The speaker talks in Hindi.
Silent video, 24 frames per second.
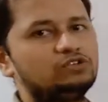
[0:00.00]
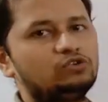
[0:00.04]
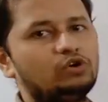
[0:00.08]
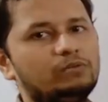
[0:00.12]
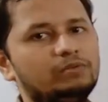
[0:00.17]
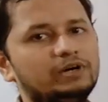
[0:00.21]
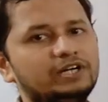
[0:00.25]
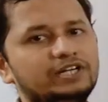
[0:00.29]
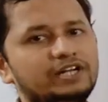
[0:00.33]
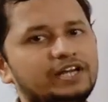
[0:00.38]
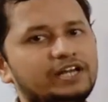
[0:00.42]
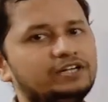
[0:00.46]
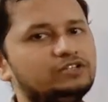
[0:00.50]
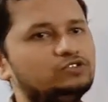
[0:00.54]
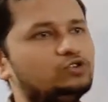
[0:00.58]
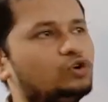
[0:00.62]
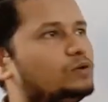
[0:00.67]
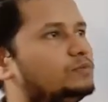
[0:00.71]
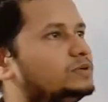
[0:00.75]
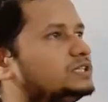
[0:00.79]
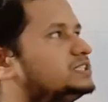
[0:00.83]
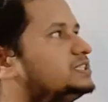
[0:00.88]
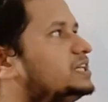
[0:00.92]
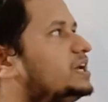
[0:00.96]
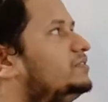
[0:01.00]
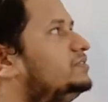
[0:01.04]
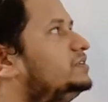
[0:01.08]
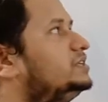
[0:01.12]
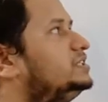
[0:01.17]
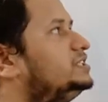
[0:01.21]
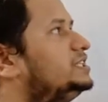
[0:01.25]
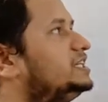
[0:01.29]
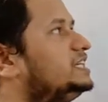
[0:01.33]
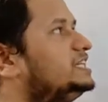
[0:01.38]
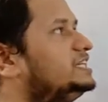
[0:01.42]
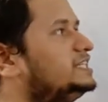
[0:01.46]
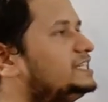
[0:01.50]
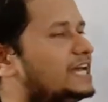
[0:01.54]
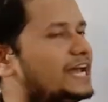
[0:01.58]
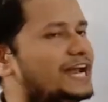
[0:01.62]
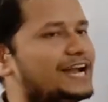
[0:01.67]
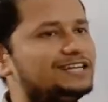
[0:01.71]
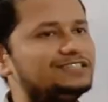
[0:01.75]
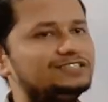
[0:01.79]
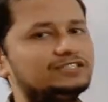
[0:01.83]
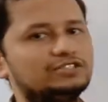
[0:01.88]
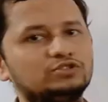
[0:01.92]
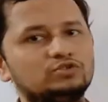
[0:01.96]
कॉमा टेन कॉमा सेवनटीन
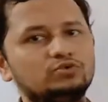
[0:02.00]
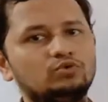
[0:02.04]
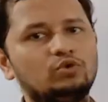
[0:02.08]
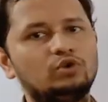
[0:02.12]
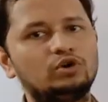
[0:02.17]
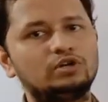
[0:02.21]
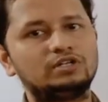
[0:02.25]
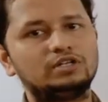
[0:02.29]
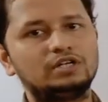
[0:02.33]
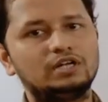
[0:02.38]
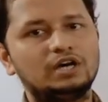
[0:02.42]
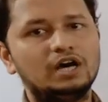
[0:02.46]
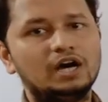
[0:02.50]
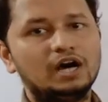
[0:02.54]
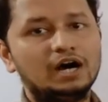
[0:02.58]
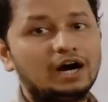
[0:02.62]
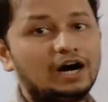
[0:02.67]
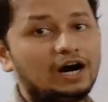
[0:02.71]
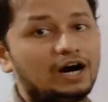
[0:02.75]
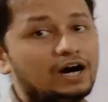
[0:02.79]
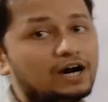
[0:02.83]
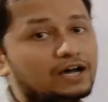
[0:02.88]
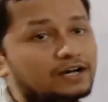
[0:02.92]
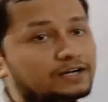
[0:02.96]
एंड सो ऑन आर